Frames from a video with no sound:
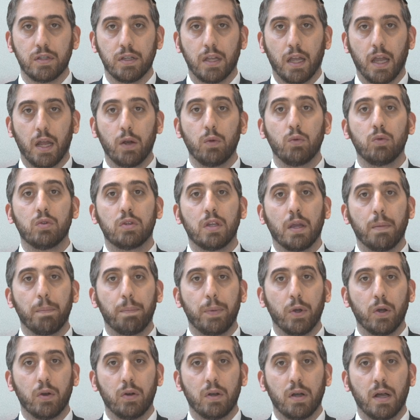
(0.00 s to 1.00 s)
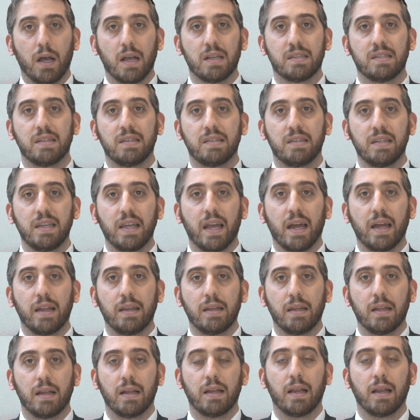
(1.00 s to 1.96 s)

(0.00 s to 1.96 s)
En un templo asistían